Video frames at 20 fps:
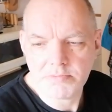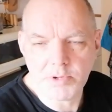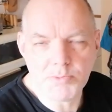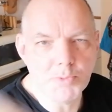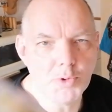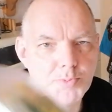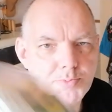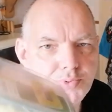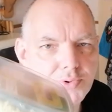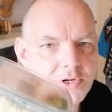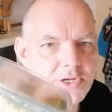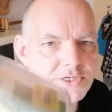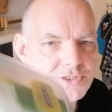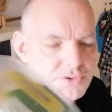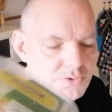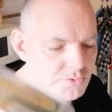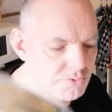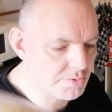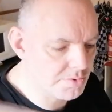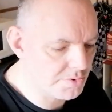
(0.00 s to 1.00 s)
Même mon poulet, ils
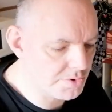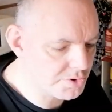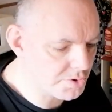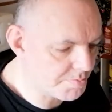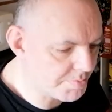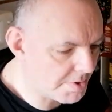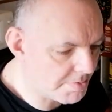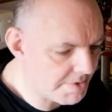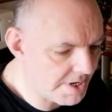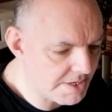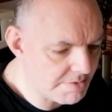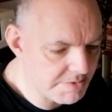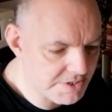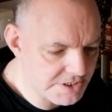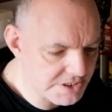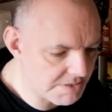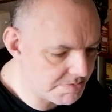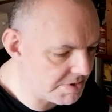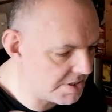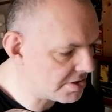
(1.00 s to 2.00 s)
sont, ils sont pas mal,
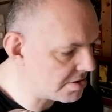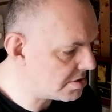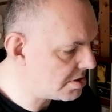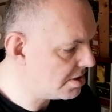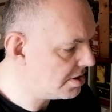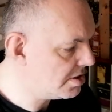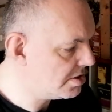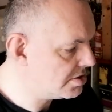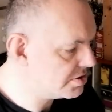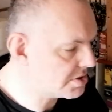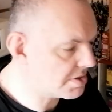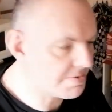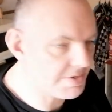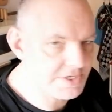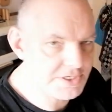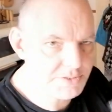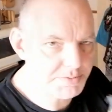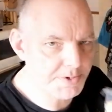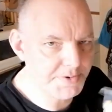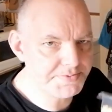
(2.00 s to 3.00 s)
mais j'aime bien. C'est
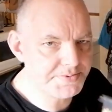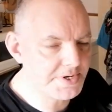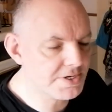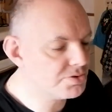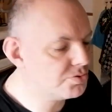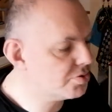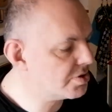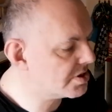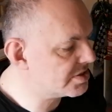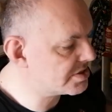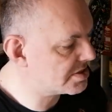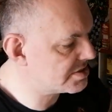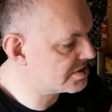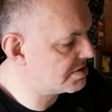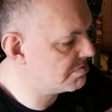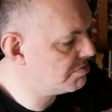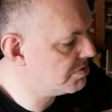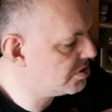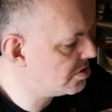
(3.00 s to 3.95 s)
vrai, je préfère avec du raisin, c'est